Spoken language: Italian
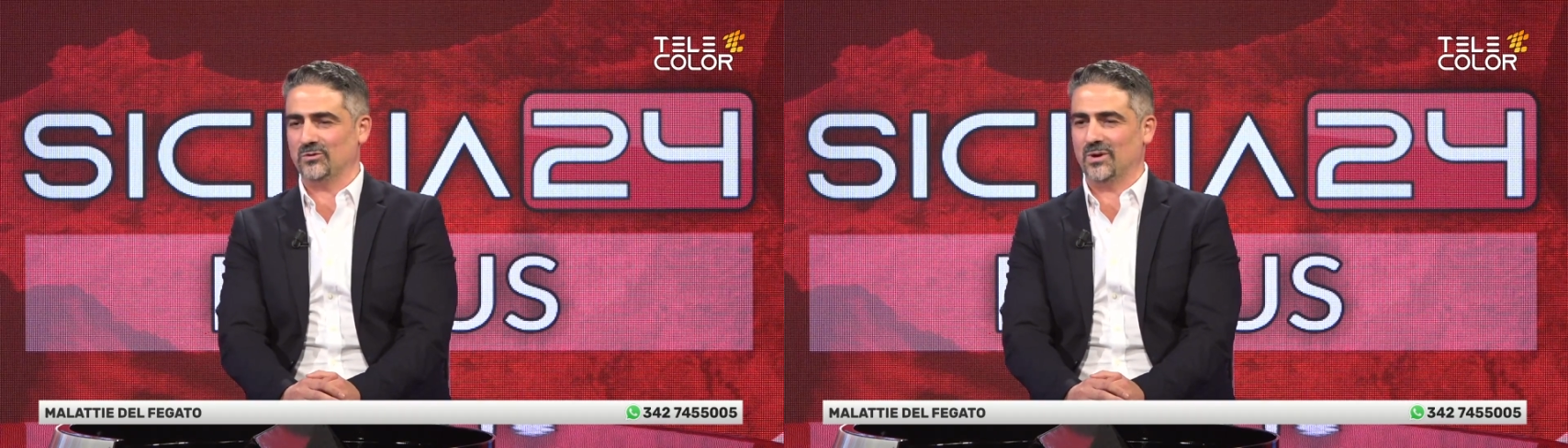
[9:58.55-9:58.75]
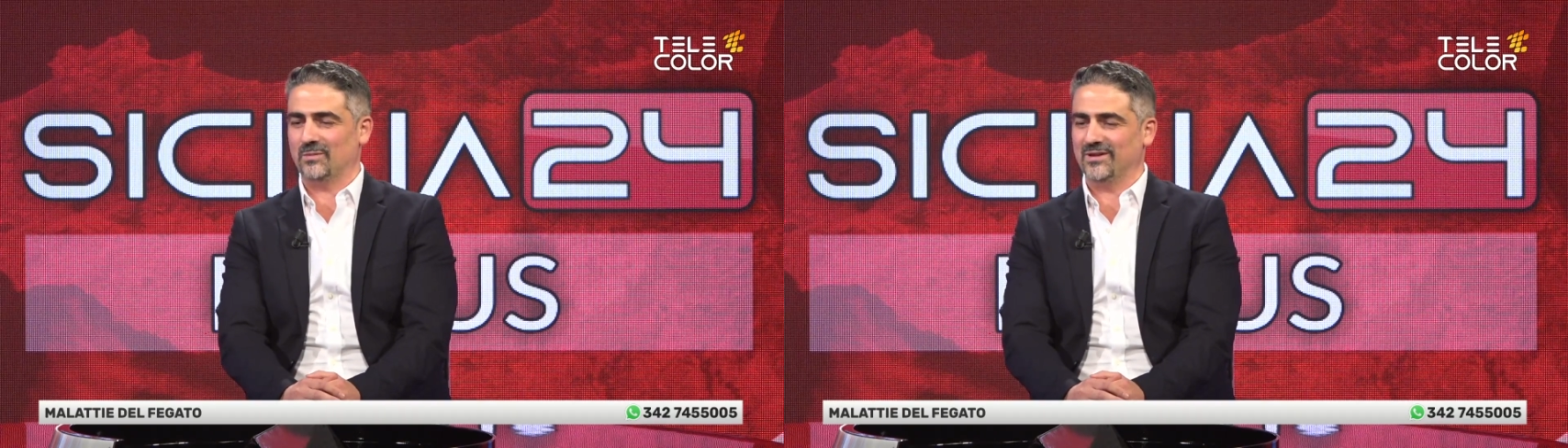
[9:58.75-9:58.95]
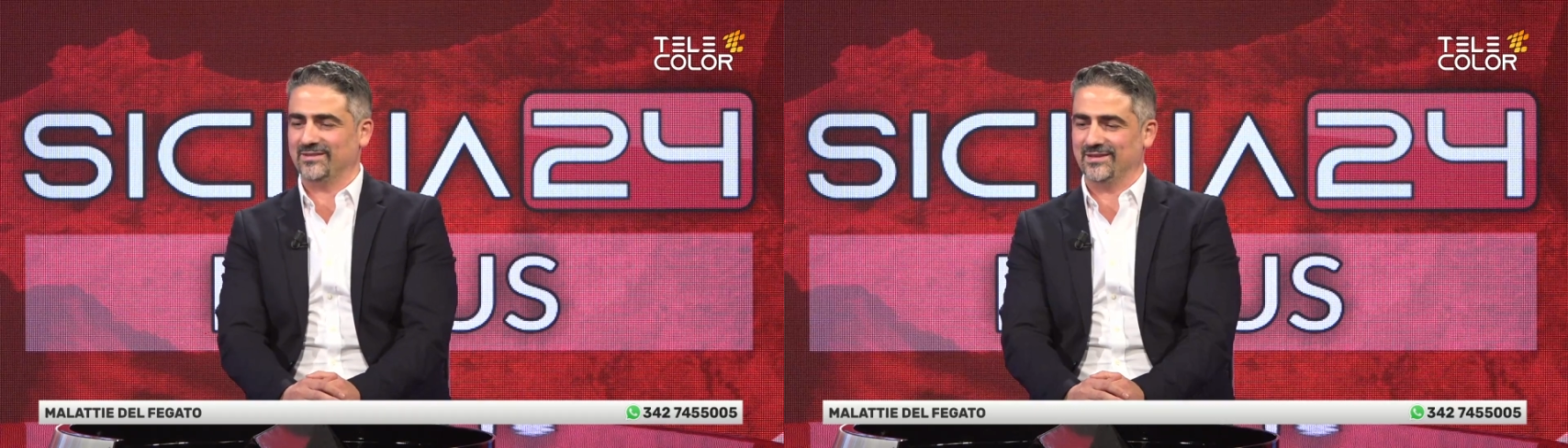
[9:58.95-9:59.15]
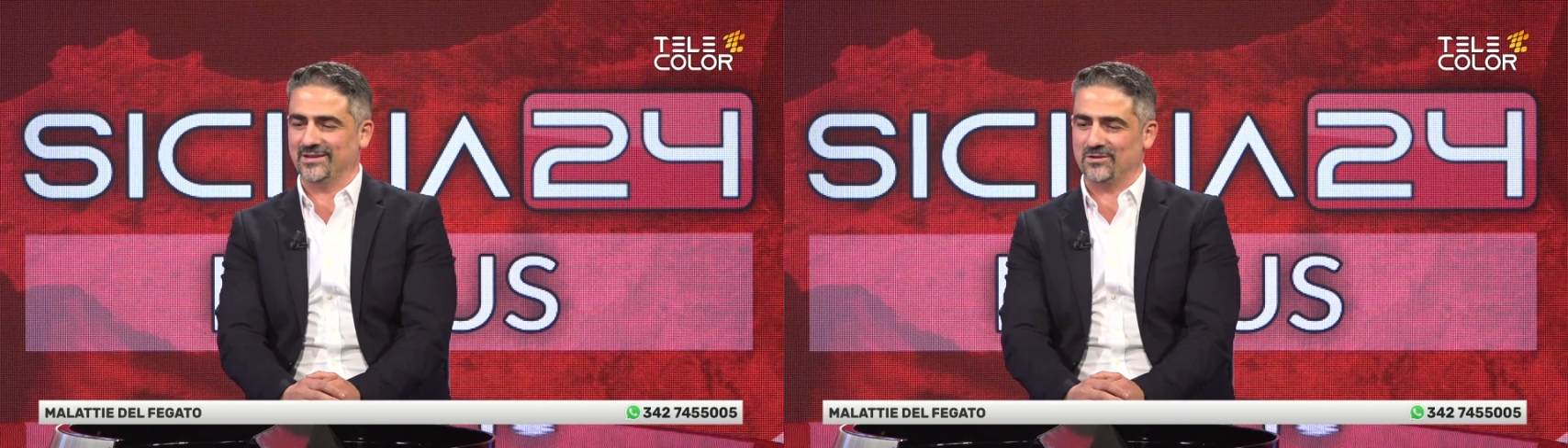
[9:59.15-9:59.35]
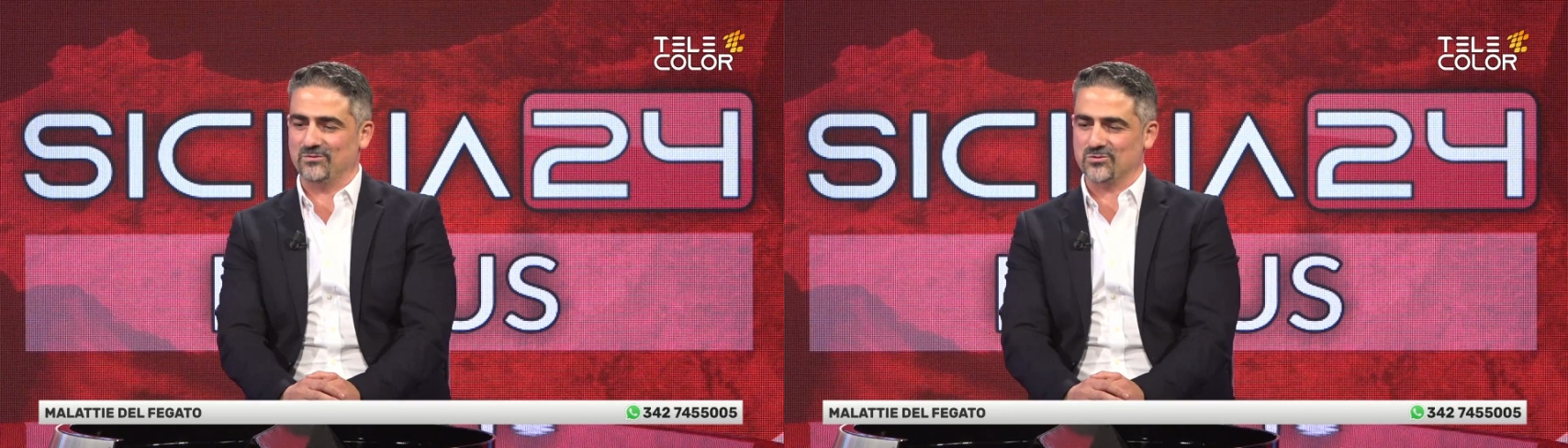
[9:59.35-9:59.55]
di una malattia
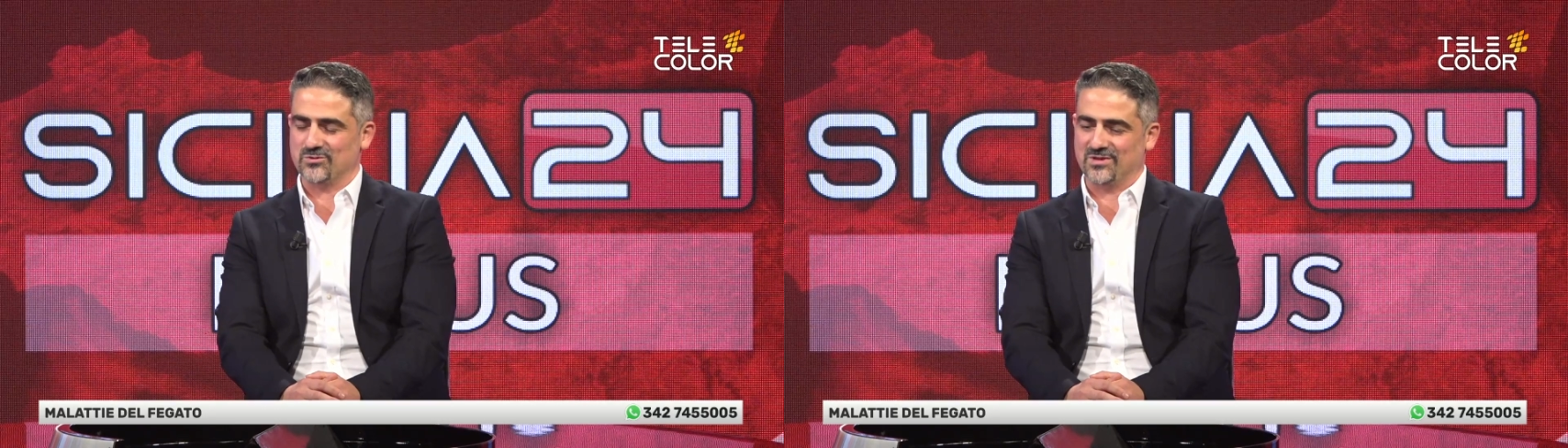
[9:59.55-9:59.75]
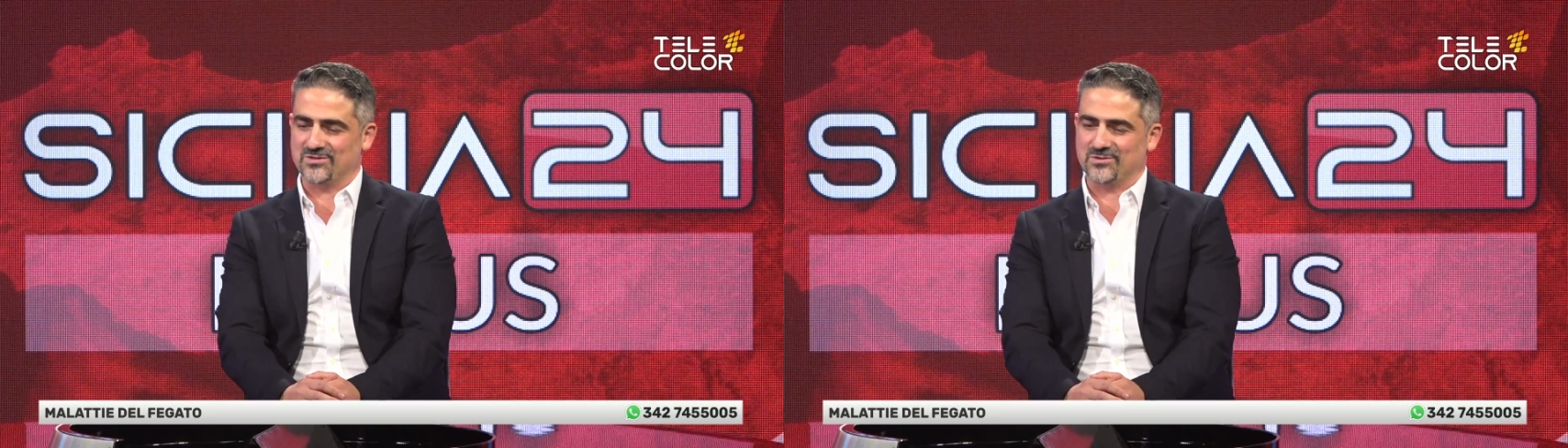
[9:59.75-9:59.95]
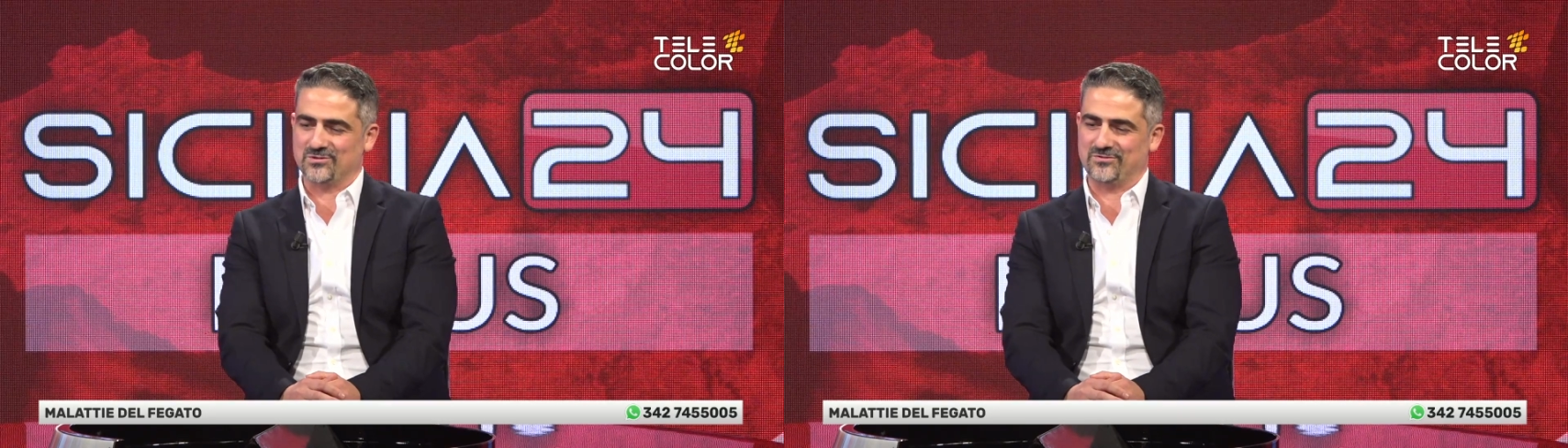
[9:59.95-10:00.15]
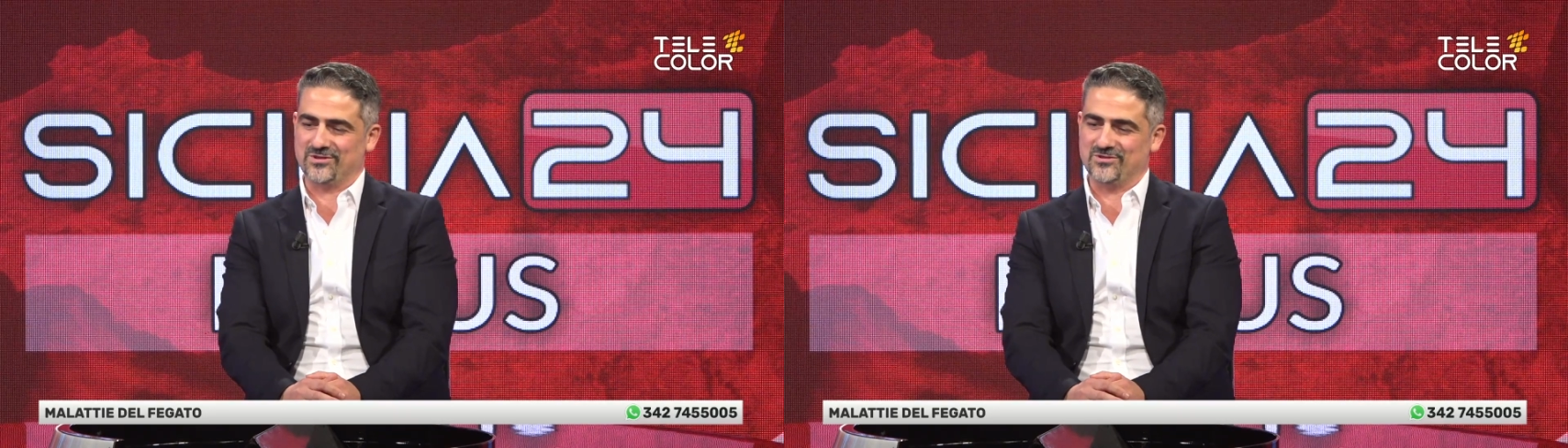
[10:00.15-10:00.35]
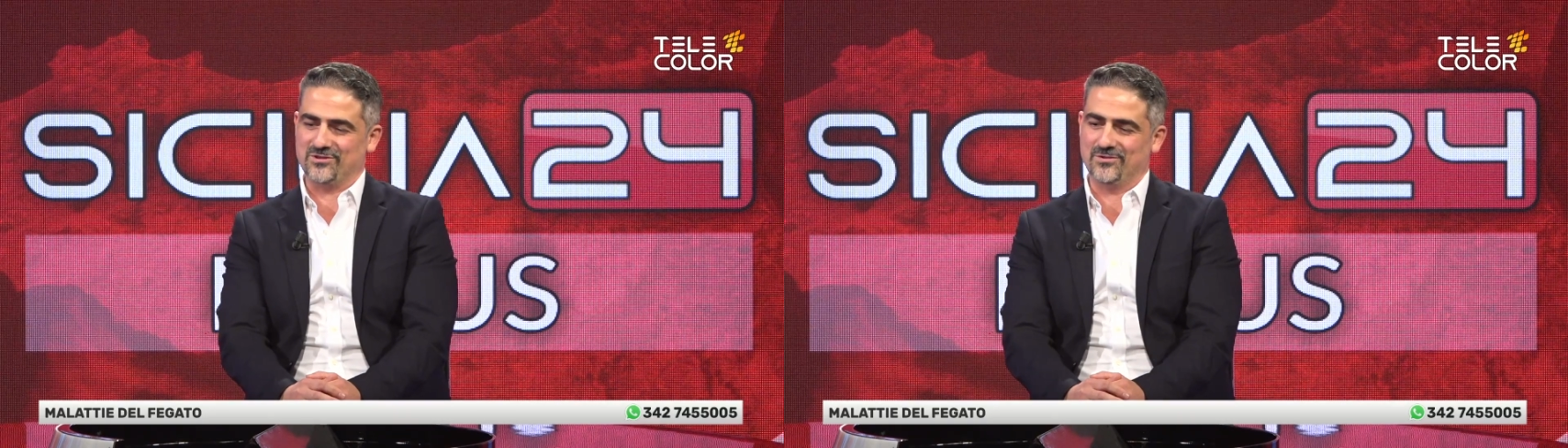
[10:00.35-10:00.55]
da reflusso
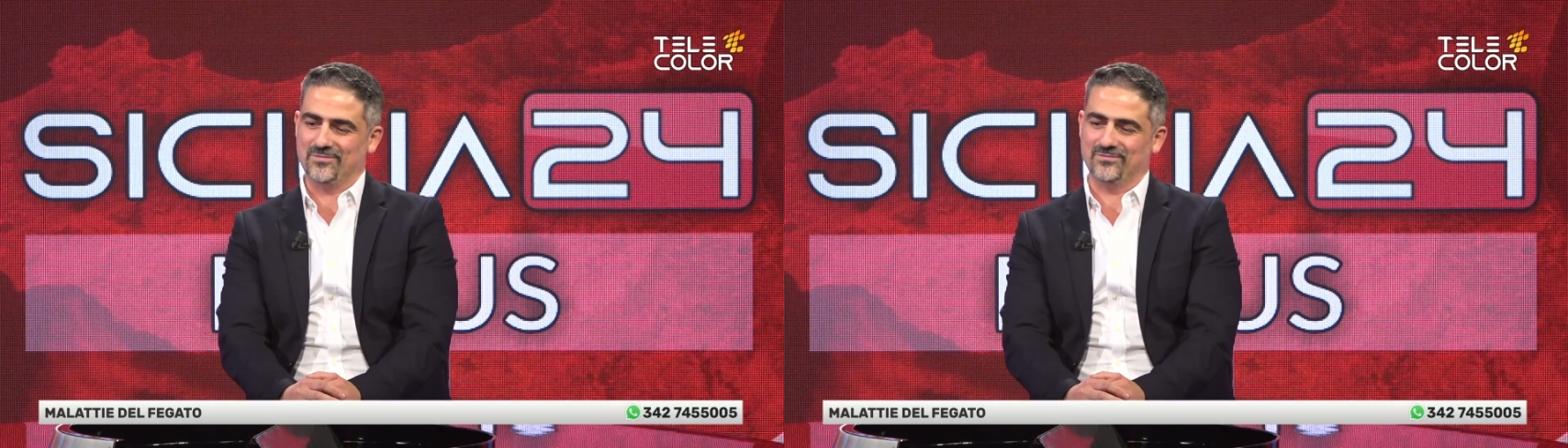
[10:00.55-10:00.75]
gastroesofageo.